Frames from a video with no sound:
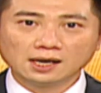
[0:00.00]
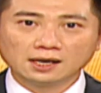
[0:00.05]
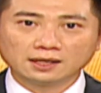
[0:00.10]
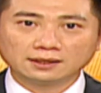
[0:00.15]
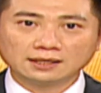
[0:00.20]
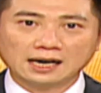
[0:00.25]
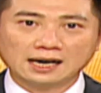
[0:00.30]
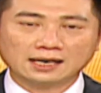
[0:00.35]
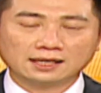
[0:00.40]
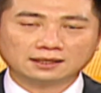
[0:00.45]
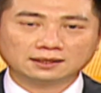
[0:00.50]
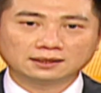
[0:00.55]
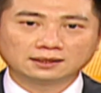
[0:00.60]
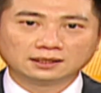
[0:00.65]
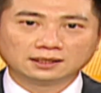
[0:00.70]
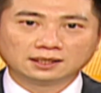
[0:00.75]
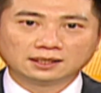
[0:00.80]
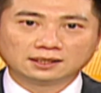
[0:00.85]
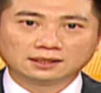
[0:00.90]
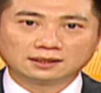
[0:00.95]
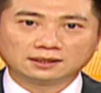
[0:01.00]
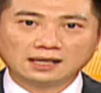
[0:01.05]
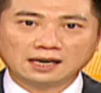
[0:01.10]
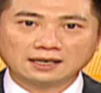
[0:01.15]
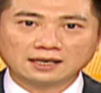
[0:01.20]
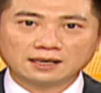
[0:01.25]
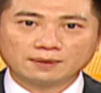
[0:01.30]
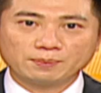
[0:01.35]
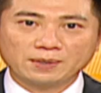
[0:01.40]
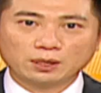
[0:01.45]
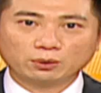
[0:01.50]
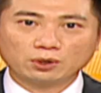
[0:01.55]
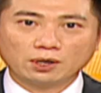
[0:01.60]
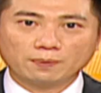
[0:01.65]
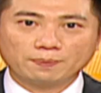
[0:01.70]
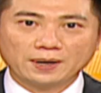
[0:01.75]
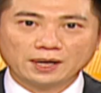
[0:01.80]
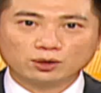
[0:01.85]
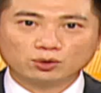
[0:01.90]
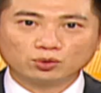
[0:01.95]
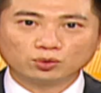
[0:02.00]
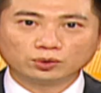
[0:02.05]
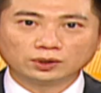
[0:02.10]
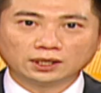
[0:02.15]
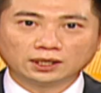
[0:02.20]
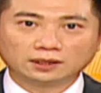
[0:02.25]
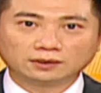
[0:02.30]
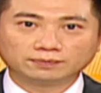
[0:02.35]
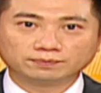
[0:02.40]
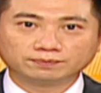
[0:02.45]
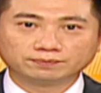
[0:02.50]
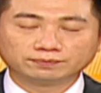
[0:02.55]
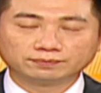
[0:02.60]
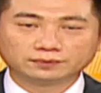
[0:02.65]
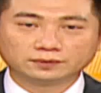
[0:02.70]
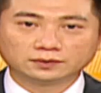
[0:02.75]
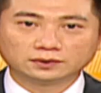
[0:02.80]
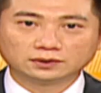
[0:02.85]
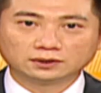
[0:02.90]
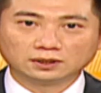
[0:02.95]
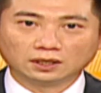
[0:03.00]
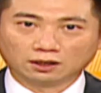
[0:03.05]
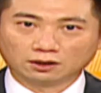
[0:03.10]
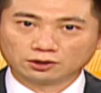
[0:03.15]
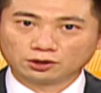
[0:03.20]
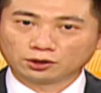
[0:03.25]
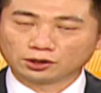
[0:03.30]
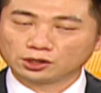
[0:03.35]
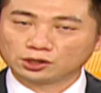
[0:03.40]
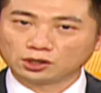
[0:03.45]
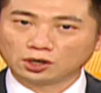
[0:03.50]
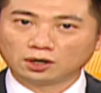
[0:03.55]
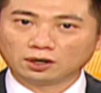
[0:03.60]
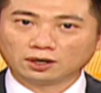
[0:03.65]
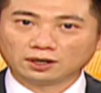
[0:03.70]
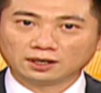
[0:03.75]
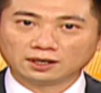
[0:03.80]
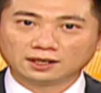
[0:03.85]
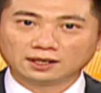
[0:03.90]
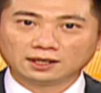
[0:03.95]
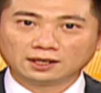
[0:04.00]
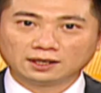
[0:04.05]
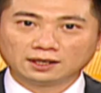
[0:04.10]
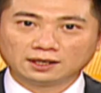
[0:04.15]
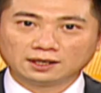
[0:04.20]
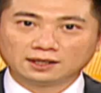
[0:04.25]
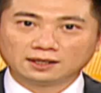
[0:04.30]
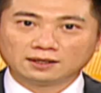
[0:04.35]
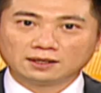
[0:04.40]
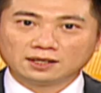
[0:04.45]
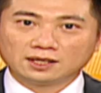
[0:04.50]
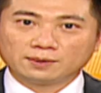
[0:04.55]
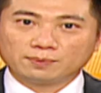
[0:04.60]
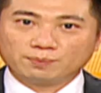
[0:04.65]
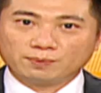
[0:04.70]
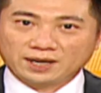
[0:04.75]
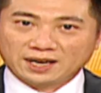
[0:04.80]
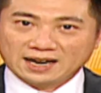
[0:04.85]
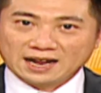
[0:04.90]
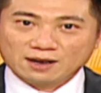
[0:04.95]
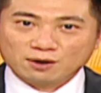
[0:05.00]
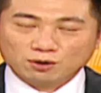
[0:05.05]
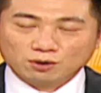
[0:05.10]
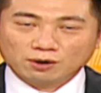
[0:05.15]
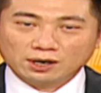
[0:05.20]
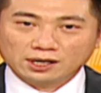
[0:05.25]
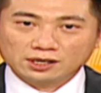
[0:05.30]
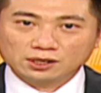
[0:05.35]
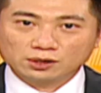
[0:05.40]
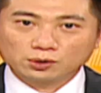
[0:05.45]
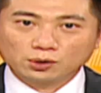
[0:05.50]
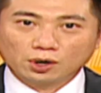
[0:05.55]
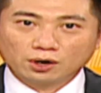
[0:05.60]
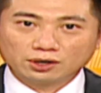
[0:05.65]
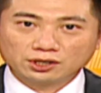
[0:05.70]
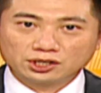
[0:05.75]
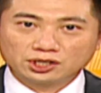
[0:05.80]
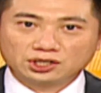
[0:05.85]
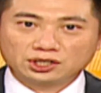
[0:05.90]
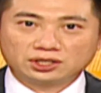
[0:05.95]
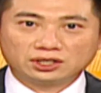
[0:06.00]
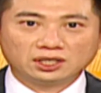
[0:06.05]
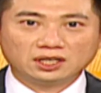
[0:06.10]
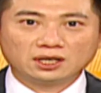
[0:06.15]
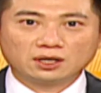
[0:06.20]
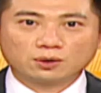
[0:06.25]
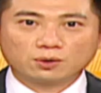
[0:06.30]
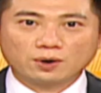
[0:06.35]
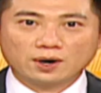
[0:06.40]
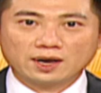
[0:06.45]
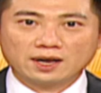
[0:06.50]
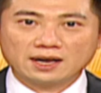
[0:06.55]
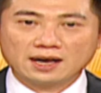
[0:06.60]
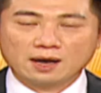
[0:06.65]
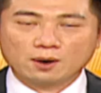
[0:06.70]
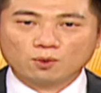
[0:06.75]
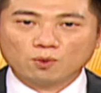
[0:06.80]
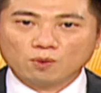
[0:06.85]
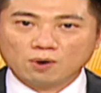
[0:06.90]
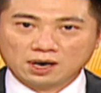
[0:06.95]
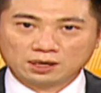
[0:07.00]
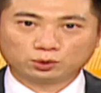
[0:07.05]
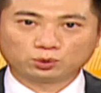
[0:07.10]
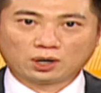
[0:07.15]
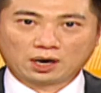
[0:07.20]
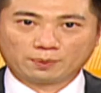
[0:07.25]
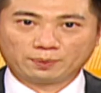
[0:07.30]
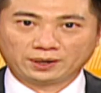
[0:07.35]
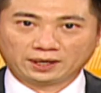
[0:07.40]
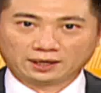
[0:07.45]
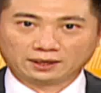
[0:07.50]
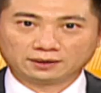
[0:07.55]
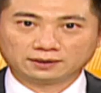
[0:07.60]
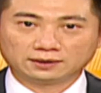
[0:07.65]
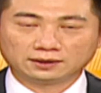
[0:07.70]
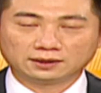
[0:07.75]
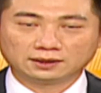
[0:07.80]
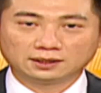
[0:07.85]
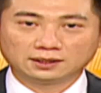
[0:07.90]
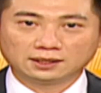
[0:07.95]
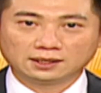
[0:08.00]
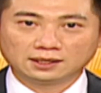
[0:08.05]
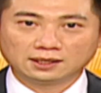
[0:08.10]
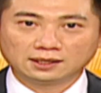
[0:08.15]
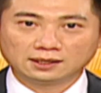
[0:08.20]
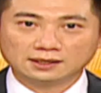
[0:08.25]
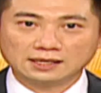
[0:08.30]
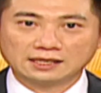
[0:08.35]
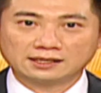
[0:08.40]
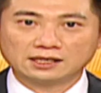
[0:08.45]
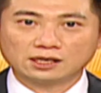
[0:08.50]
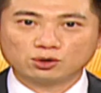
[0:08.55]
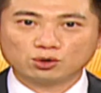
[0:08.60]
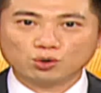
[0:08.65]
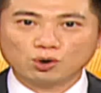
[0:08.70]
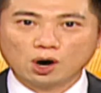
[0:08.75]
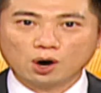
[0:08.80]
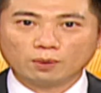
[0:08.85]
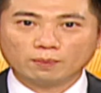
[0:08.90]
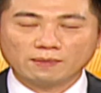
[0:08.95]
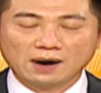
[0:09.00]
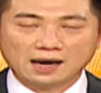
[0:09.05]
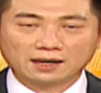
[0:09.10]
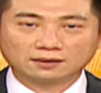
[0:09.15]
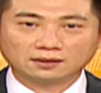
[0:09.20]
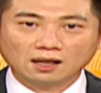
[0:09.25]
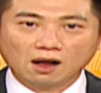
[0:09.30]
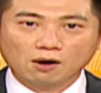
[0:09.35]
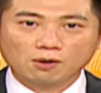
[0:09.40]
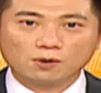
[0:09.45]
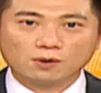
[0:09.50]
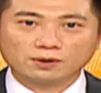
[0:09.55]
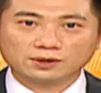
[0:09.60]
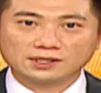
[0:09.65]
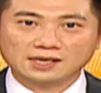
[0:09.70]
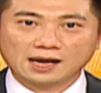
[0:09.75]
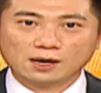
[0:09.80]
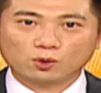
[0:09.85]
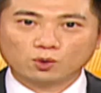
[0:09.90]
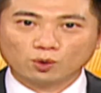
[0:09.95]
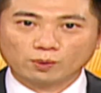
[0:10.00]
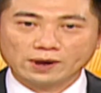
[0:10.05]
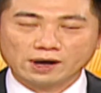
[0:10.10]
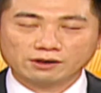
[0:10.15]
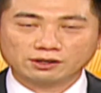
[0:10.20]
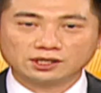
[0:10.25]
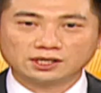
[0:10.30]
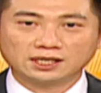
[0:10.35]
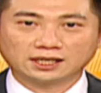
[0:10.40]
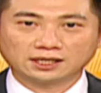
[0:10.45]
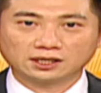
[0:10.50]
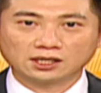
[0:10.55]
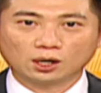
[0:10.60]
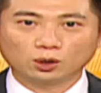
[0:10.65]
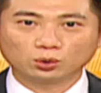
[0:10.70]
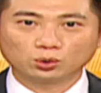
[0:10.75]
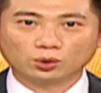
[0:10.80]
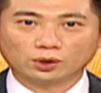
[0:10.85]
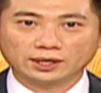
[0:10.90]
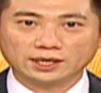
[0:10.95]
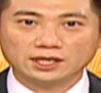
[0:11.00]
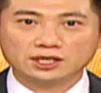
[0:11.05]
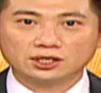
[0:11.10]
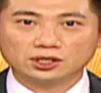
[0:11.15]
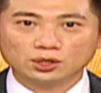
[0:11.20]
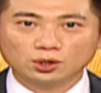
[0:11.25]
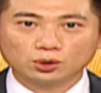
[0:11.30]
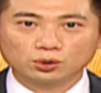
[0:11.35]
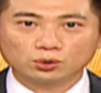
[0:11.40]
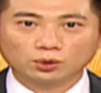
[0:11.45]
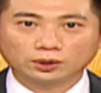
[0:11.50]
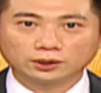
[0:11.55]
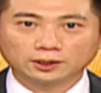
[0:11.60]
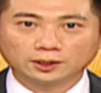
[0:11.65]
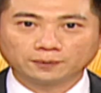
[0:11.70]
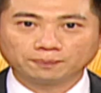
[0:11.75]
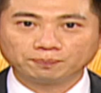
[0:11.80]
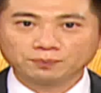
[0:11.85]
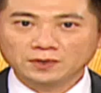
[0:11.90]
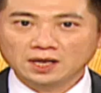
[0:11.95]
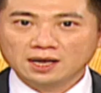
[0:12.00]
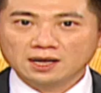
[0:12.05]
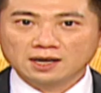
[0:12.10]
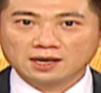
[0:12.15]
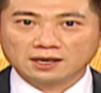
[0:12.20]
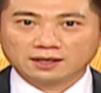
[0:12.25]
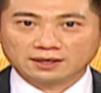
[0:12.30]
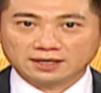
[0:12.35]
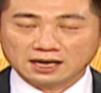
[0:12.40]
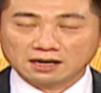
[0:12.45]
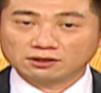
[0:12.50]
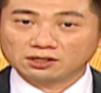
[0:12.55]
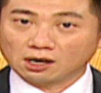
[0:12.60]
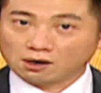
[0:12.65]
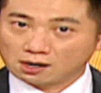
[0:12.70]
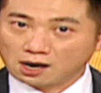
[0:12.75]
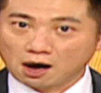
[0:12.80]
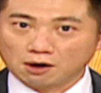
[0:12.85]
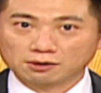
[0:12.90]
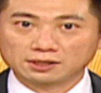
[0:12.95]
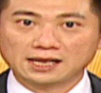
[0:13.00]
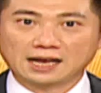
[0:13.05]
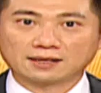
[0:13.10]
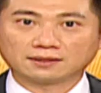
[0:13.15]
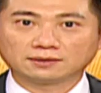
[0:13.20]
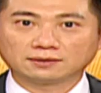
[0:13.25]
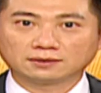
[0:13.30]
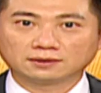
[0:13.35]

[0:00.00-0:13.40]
那当然面对变数呢。好，有的时候，闽南语话叫做“喜龟哎挖短饼”。那这句话我们把它套用在股票市场操作，意思就是说呢，你要找靠山，